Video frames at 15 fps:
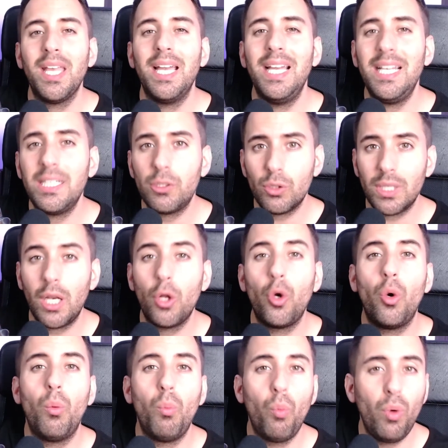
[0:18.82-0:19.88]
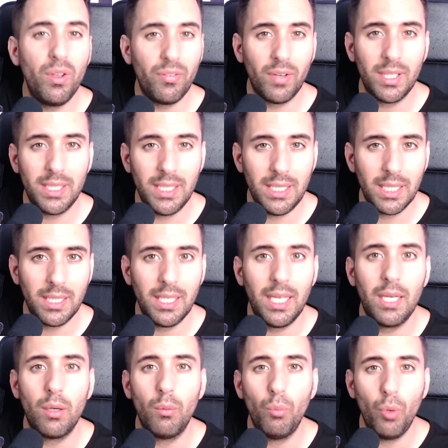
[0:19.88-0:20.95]
Esto es algo muy fácil de
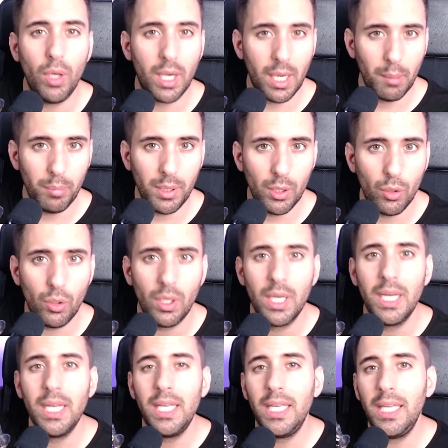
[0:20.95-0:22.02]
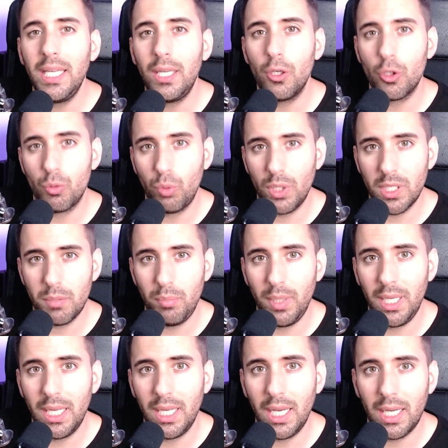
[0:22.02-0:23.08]
hacer, muy rápido y que os voy a
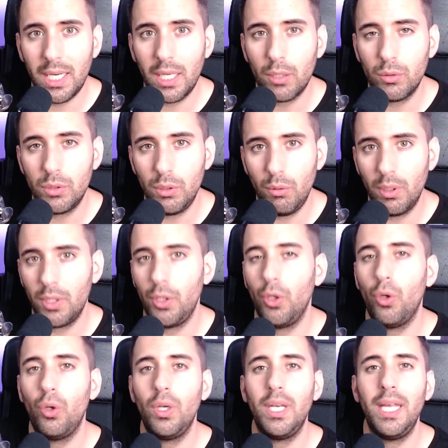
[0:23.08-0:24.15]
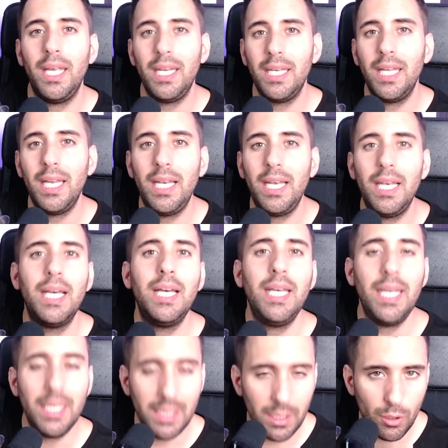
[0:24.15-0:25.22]
explicar a continuación en el
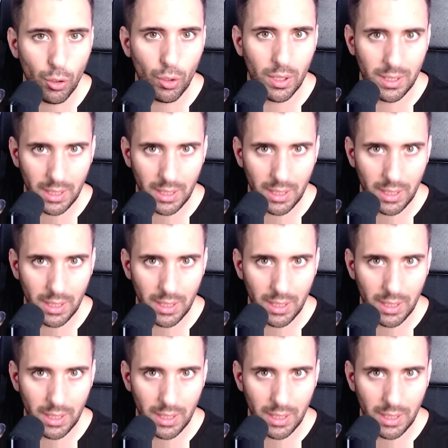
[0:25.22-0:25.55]
editor de